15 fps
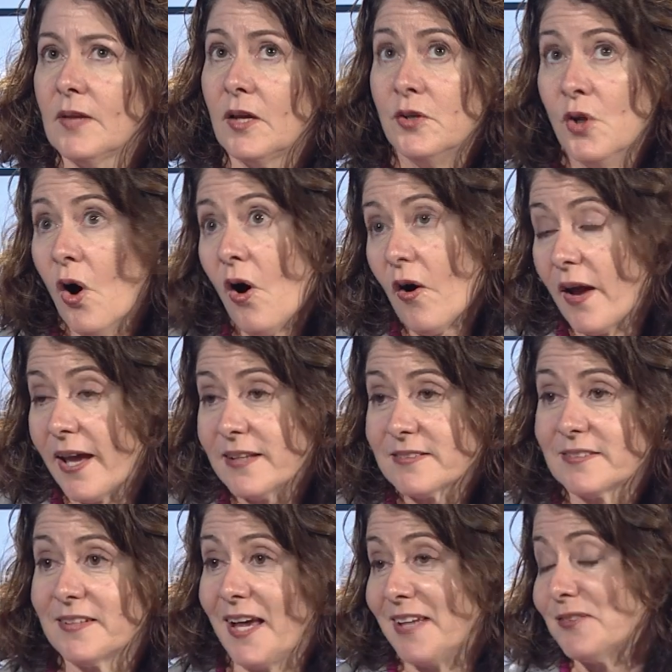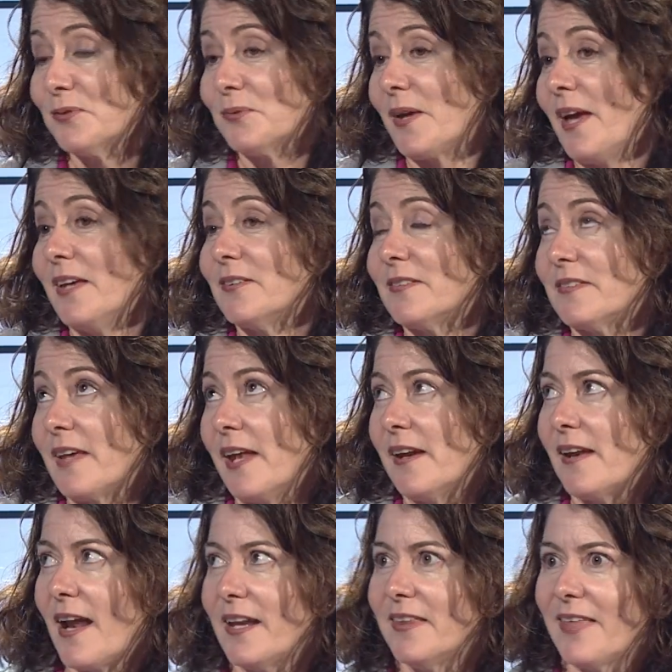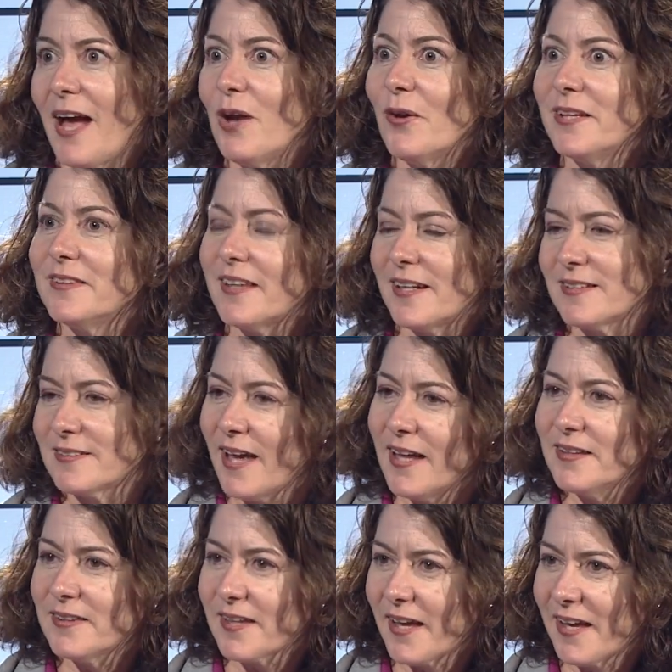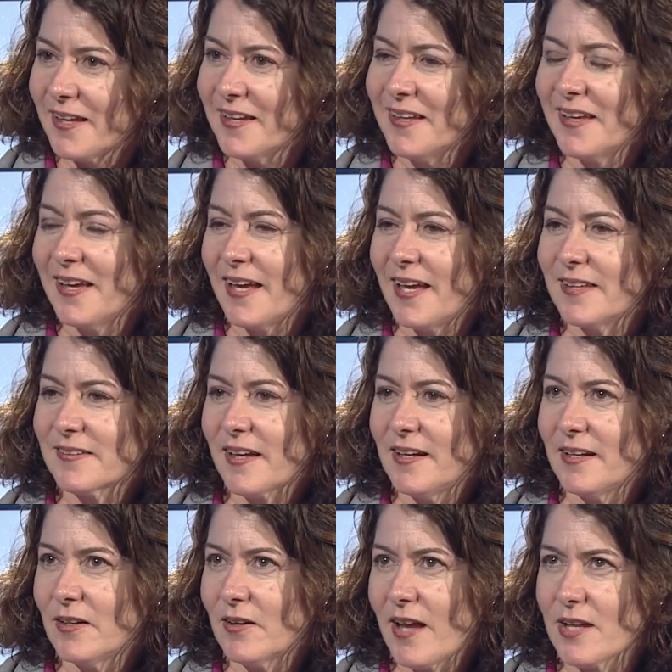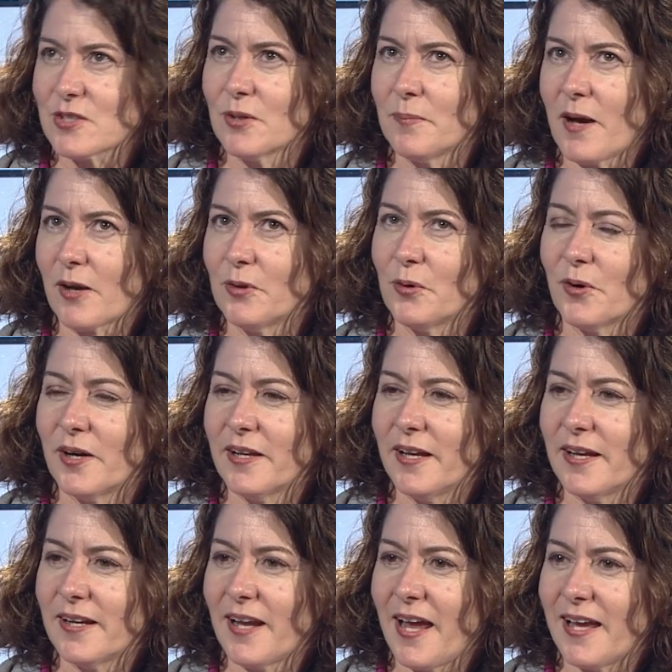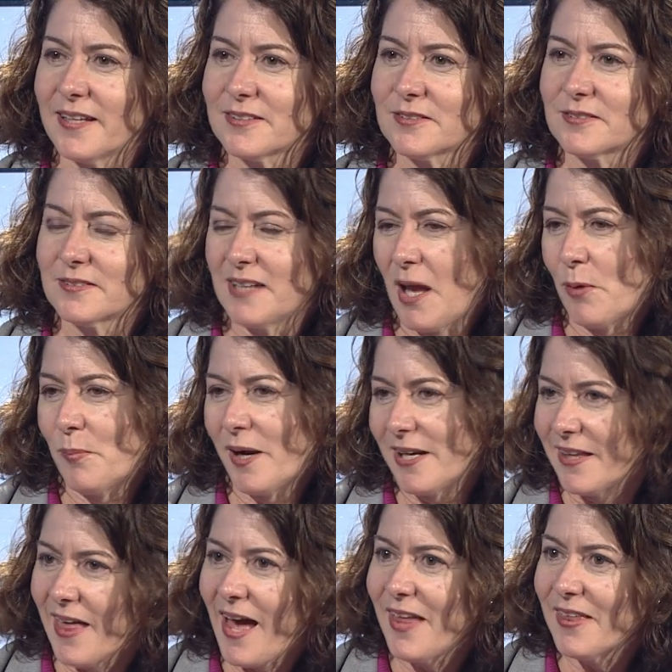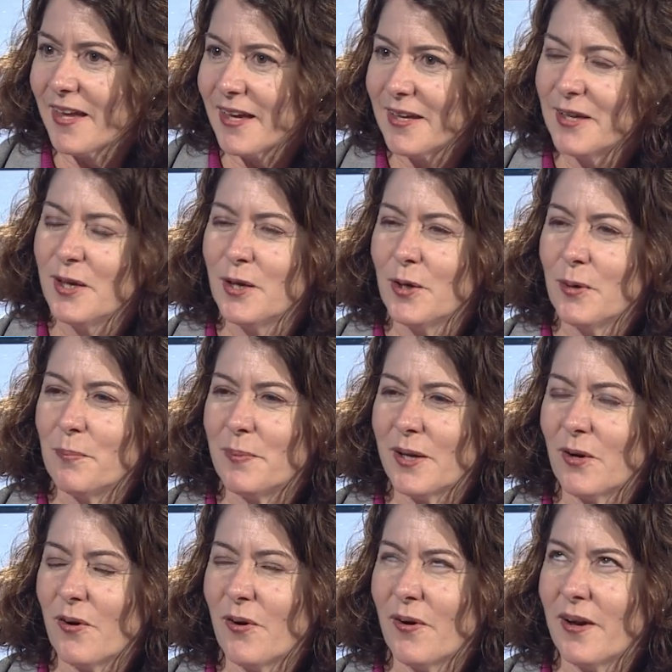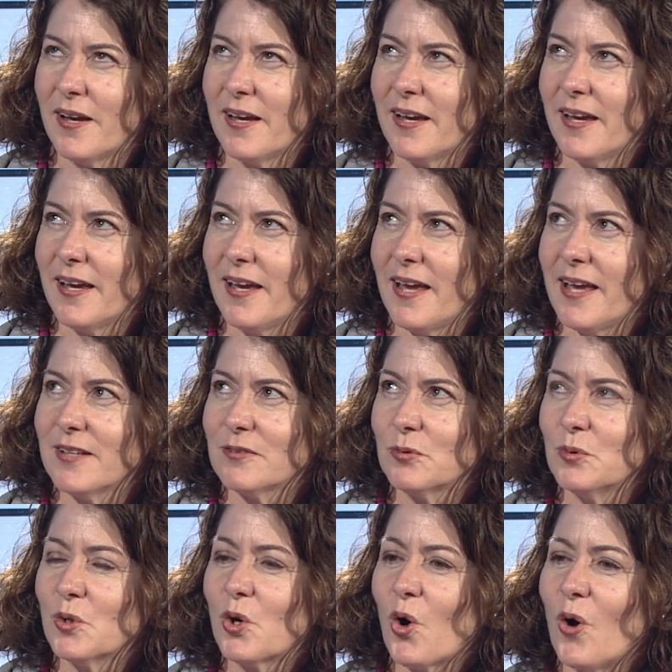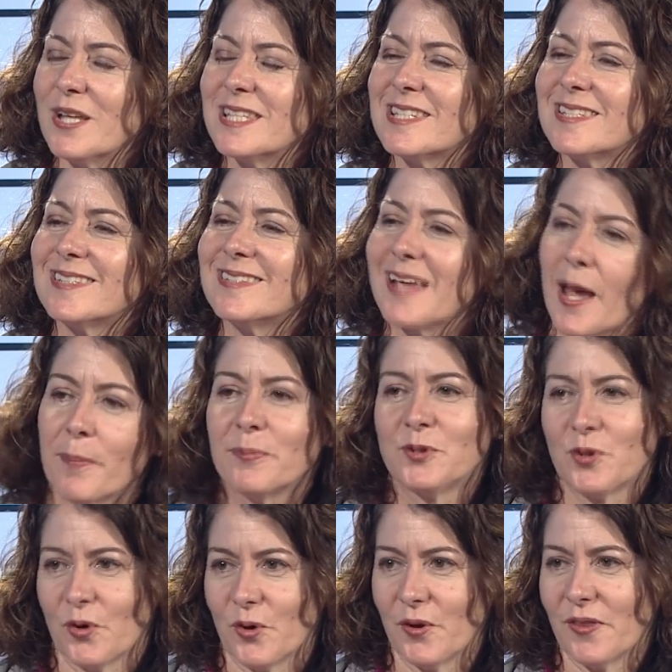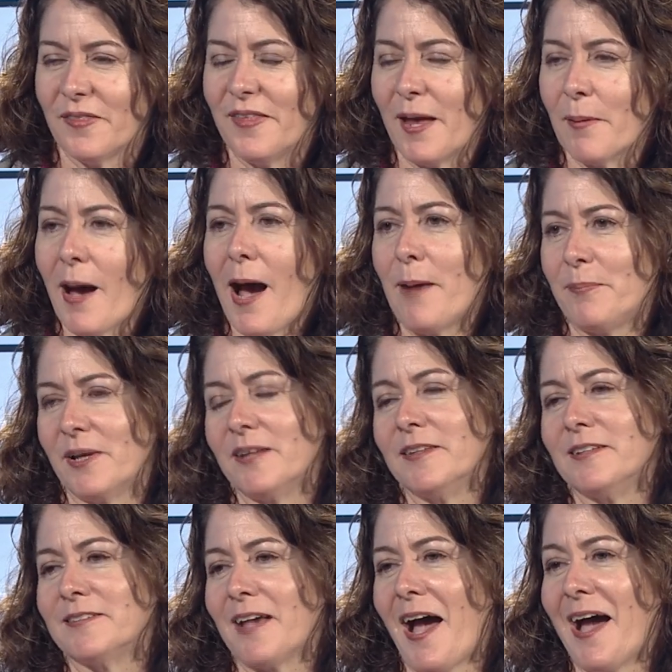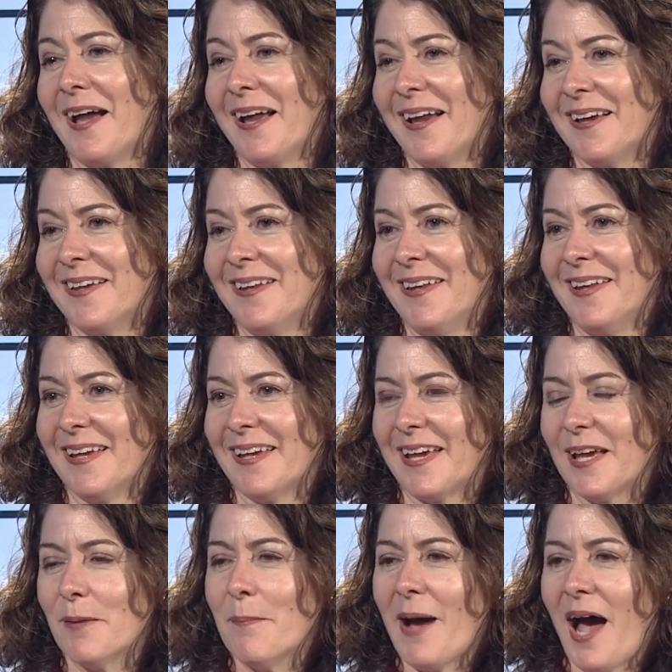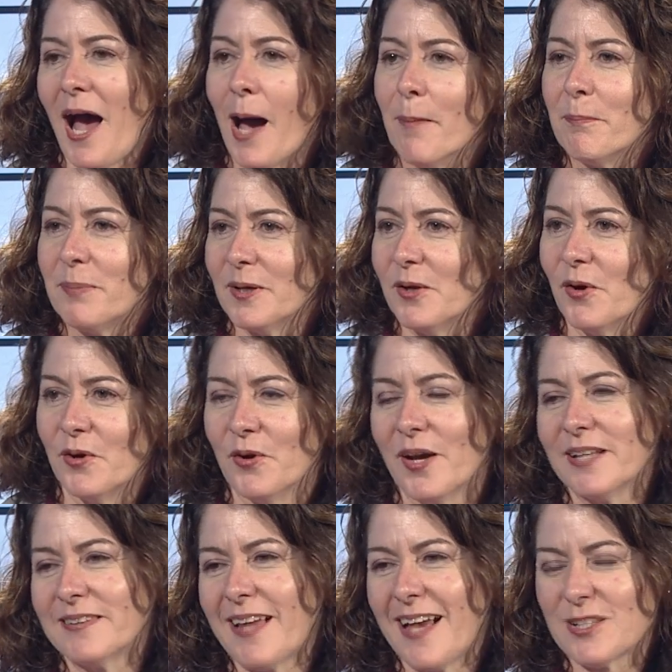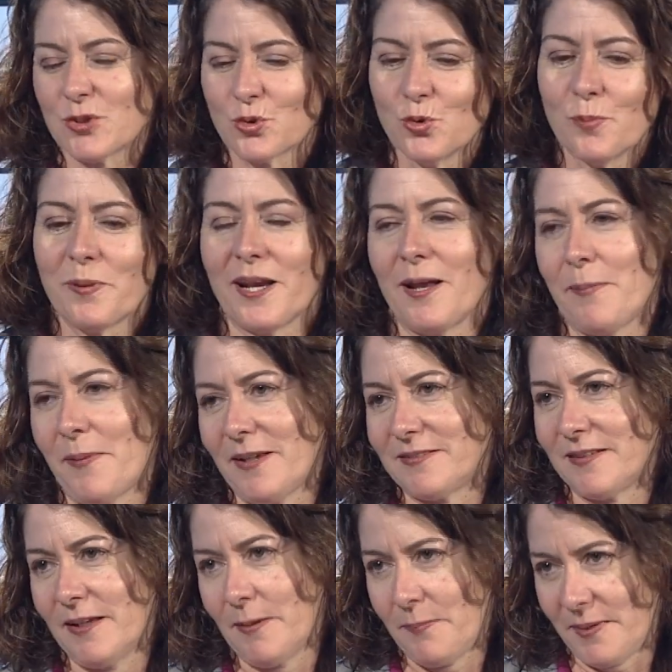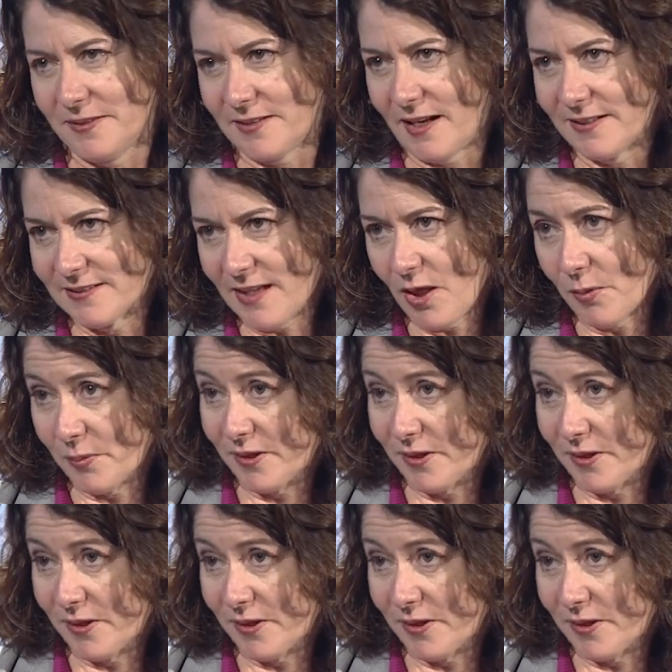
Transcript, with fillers: No, es, es, es en realidad lo interesante es que el International Baccalaureate es las humanidades, pero es un concepto de aprendizaje que es más amplio, no está súper especializado.